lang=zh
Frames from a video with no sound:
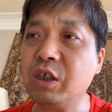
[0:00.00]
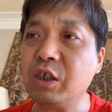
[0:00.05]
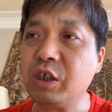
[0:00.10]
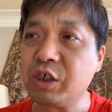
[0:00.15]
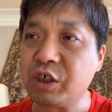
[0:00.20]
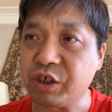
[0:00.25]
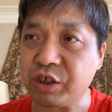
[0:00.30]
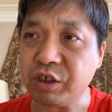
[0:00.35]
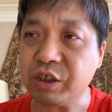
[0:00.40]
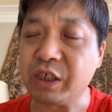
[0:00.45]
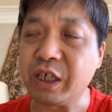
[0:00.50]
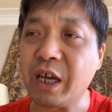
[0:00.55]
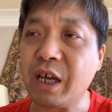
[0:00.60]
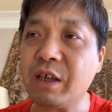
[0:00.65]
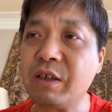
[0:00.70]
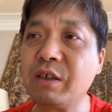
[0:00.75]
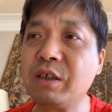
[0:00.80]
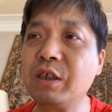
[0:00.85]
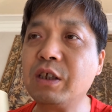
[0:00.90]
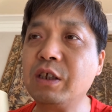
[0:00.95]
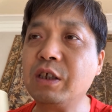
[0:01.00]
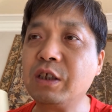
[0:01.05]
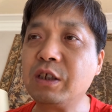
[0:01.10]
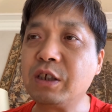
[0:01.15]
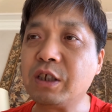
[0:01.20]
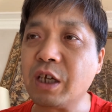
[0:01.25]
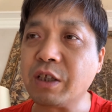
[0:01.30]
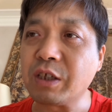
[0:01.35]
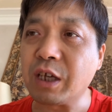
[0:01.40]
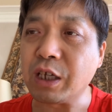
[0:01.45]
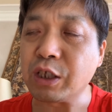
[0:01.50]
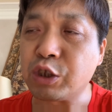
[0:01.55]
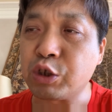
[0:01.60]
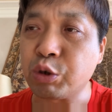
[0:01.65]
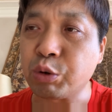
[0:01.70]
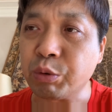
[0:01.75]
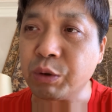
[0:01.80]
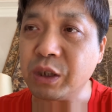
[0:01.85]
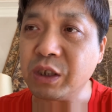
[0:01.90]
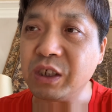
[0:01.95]
时间现在
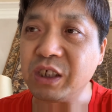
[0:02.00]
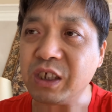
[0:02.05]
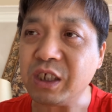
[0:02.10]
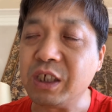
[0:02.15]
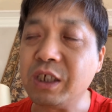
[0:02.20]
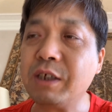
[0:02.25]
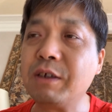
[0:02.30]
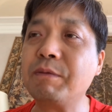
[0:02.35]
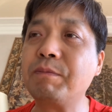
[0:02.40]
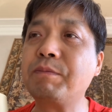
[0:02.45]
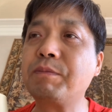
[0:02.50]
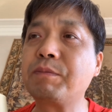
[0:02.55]
存疑。